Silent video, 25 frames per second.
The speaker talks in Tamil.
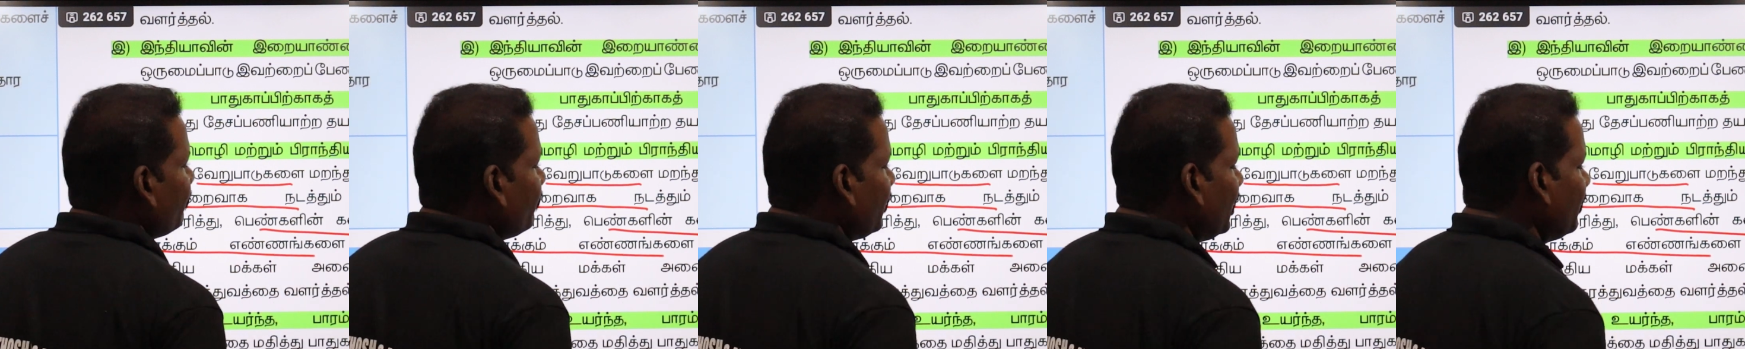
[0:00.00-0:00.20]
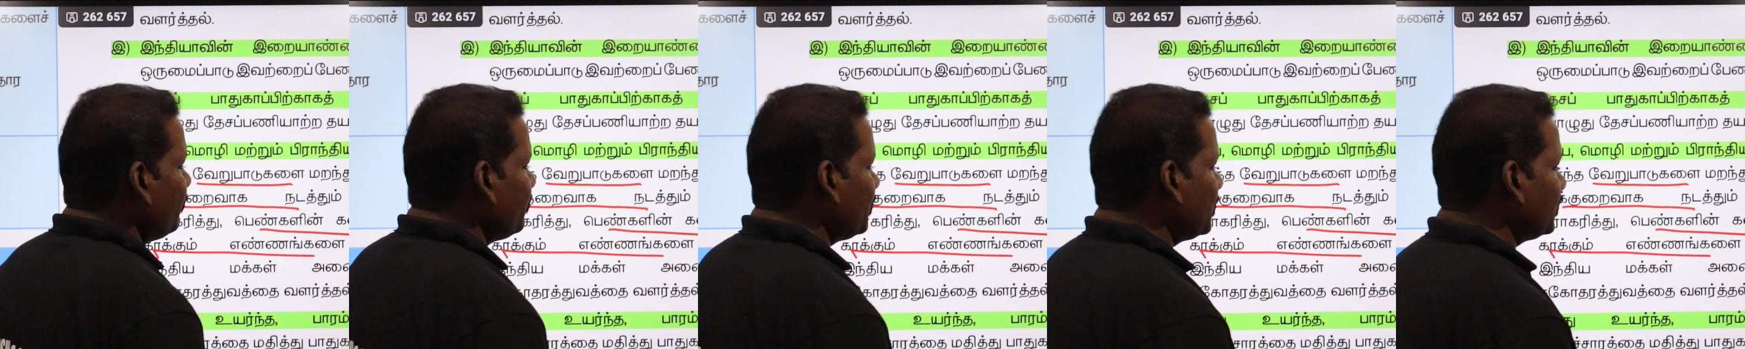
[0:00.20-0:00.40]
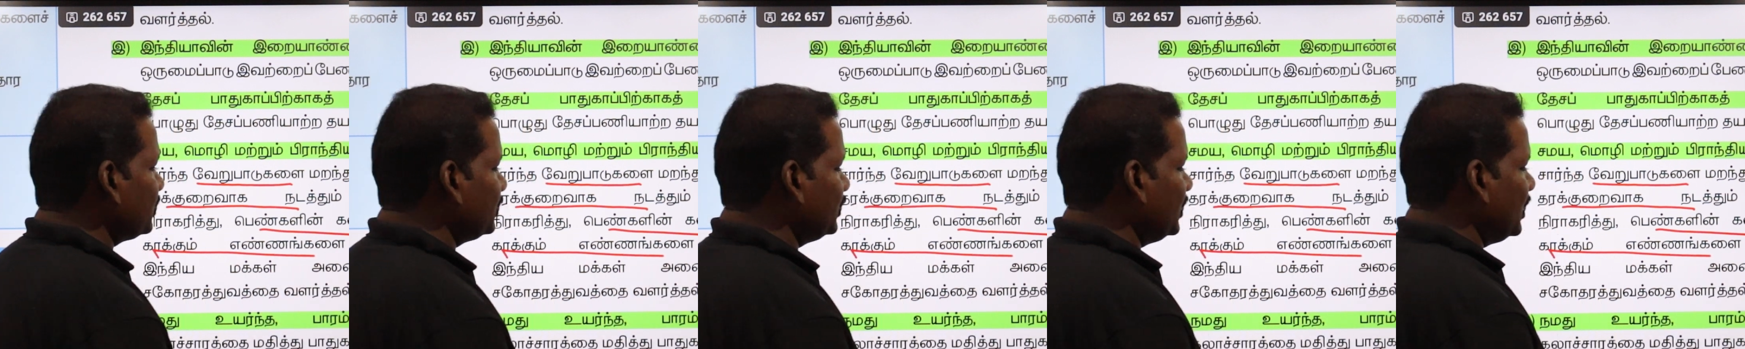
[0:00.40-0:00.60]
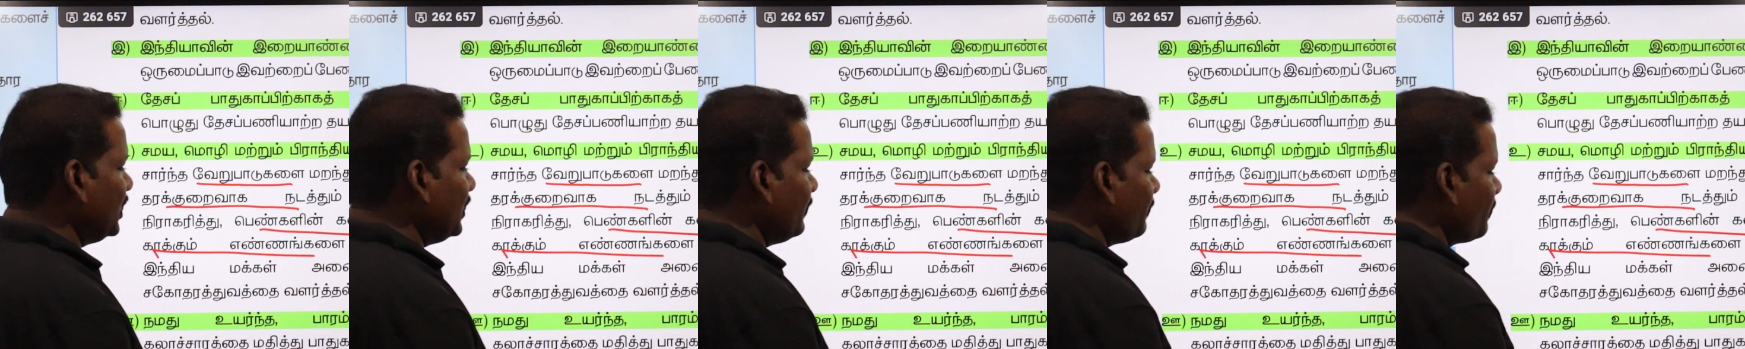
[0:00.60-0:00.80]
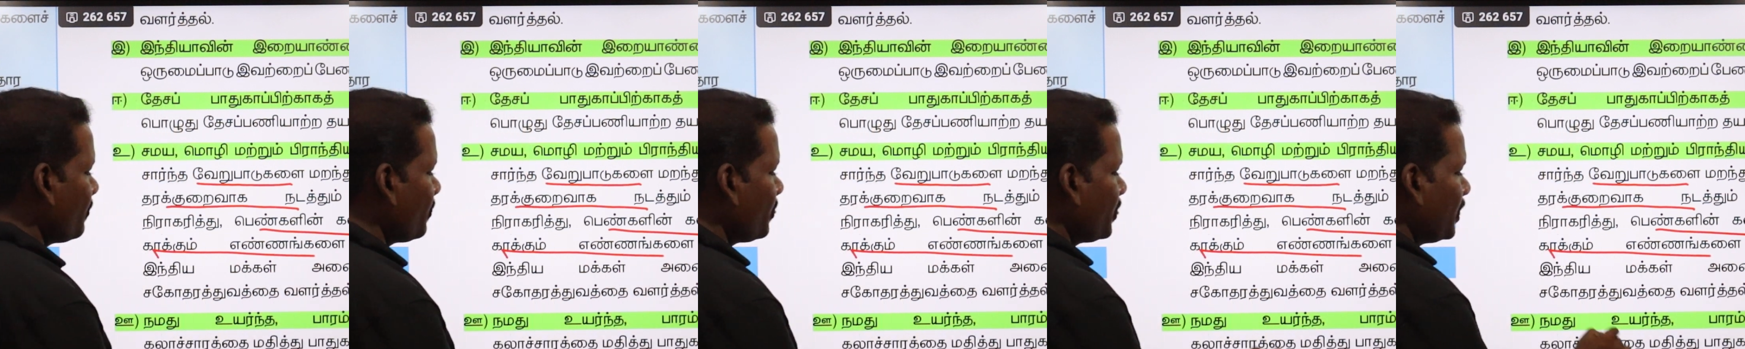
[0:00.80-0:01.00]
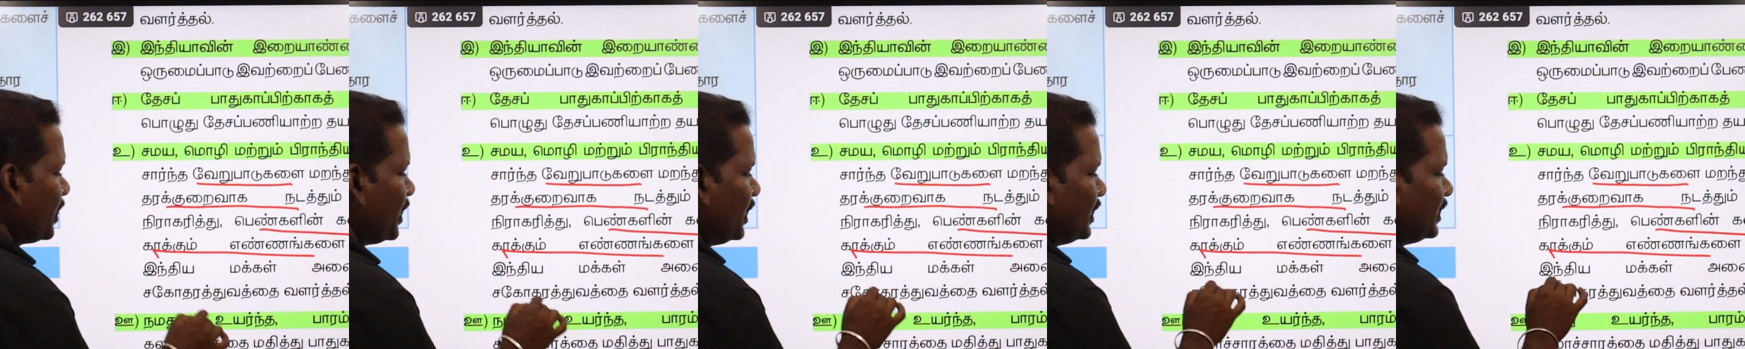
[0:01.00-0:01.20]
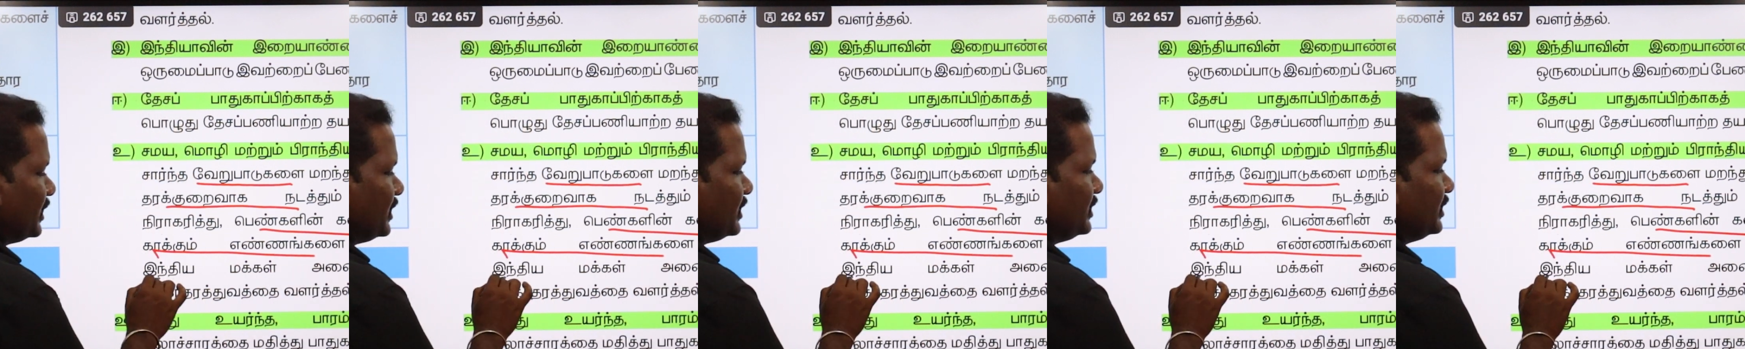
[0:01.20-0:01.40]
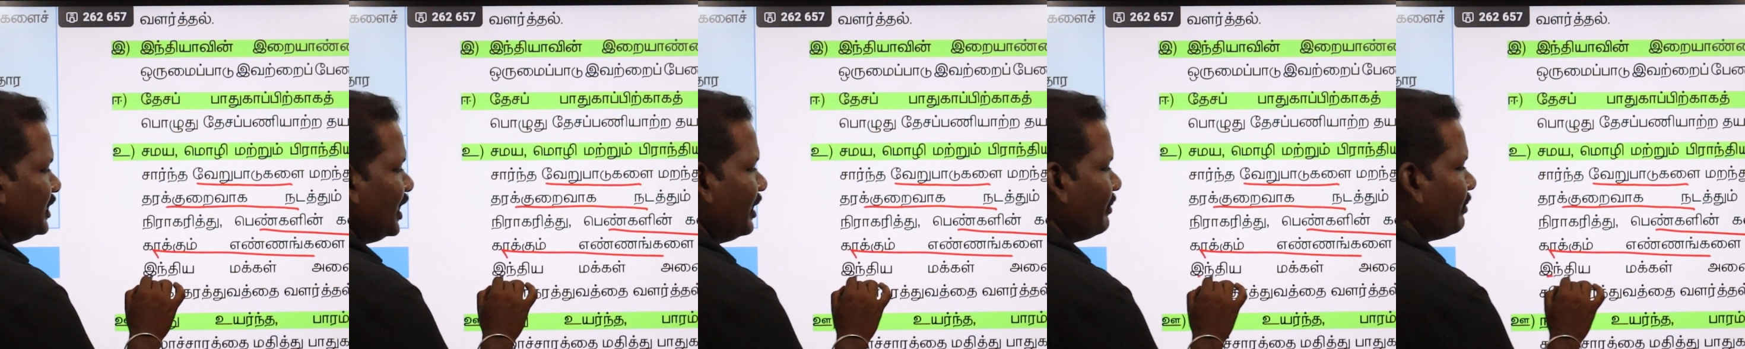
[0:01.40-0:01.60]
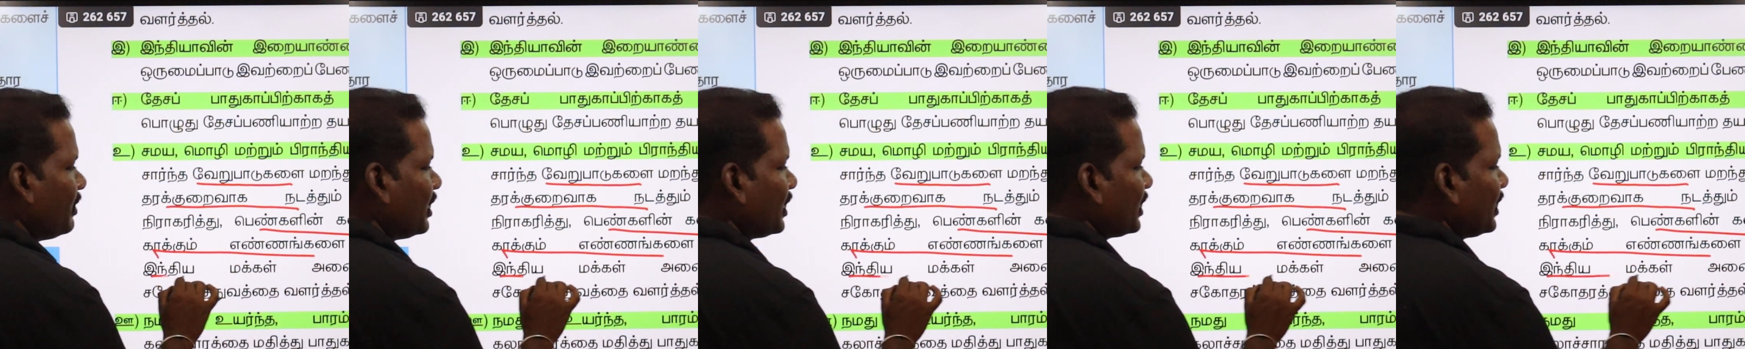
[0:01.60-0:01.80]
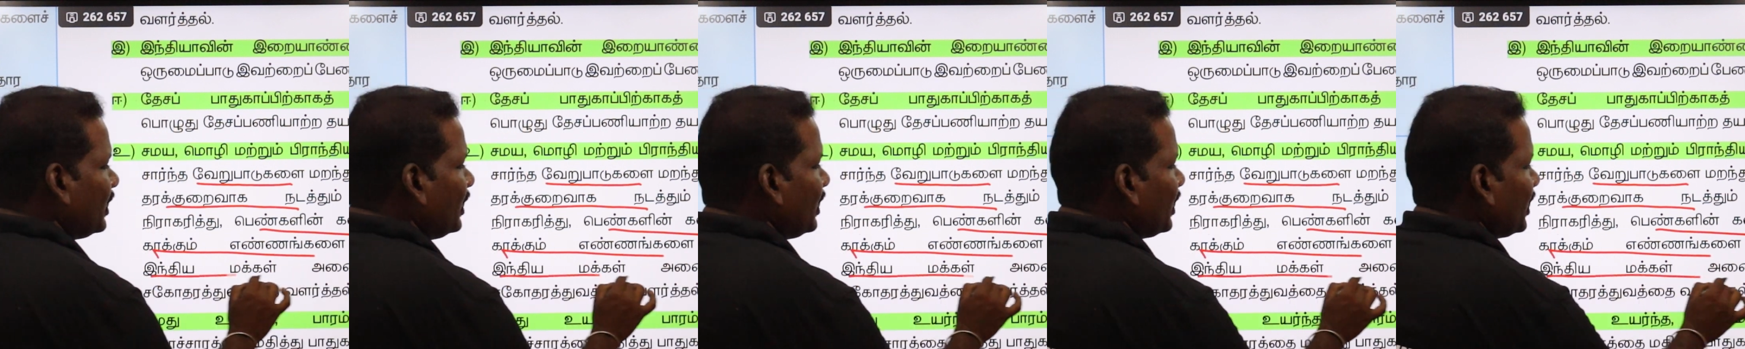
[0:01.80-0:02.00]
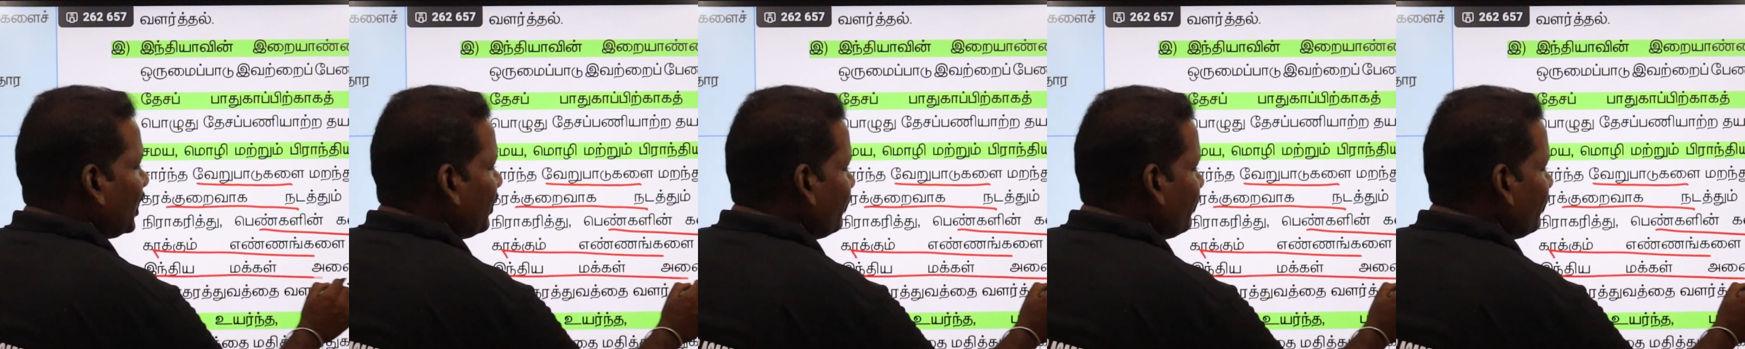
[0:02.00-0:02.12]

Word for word: மேம்படுத்தி இந்திய மக்கள்